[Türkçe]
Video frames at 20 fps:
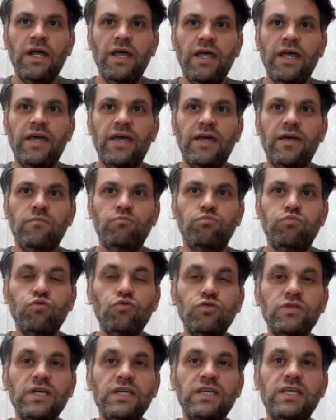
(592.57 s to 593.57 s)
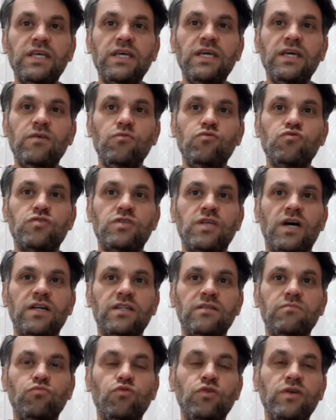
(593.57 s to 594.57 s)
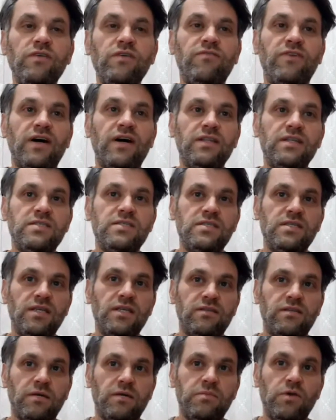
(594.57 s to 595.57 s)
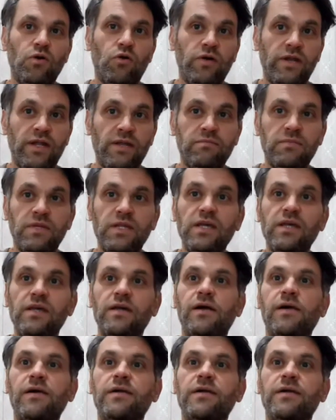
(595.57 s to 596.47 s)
E, buradaki üstadın bu ifadesi de tabii önemli.